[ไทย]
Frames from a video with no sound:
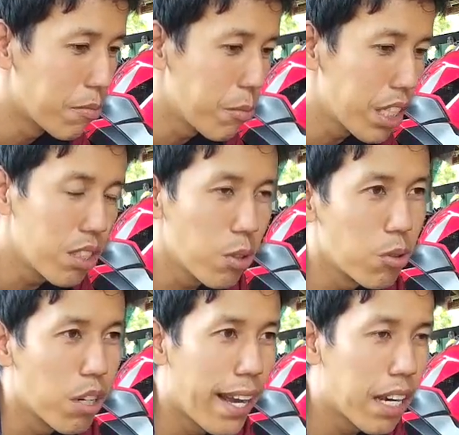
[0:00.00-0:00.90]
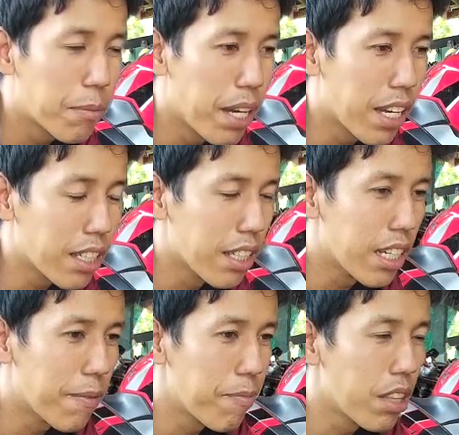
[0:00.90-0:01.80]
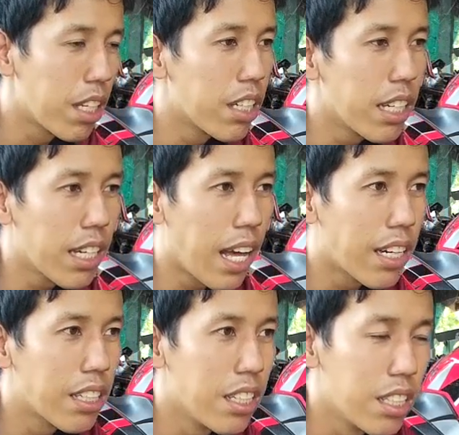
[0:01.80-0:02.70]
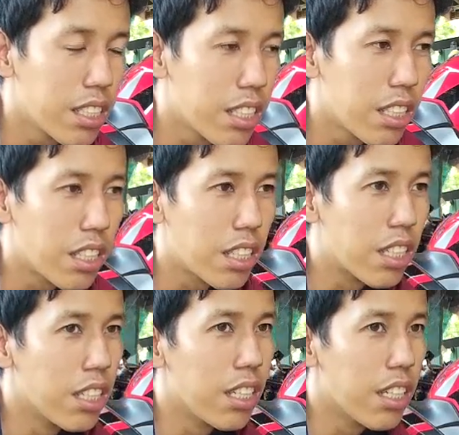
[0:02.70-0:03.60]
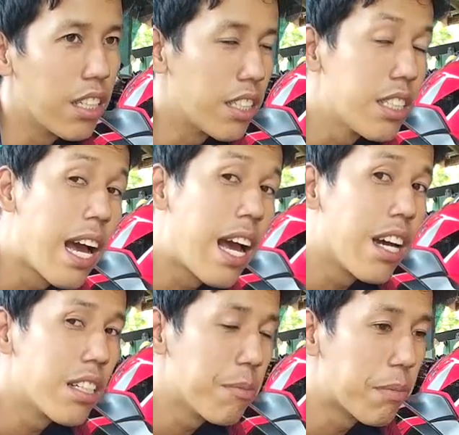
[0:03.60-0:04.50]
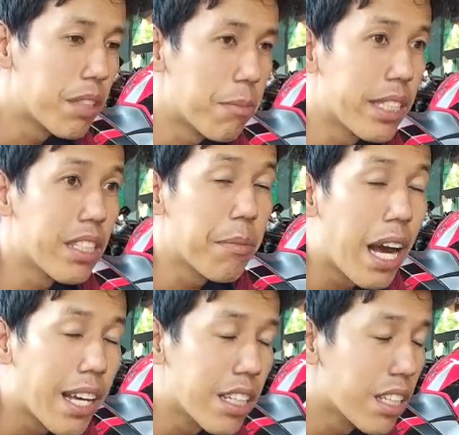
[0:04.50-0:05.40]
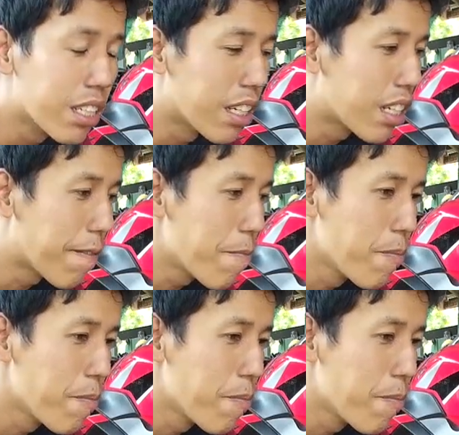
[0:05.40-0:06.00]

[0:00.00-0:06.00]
ไม่กระโชกห้องหากมากนะครับเน้นในการขี่เดินทางแบบสบายนะครับ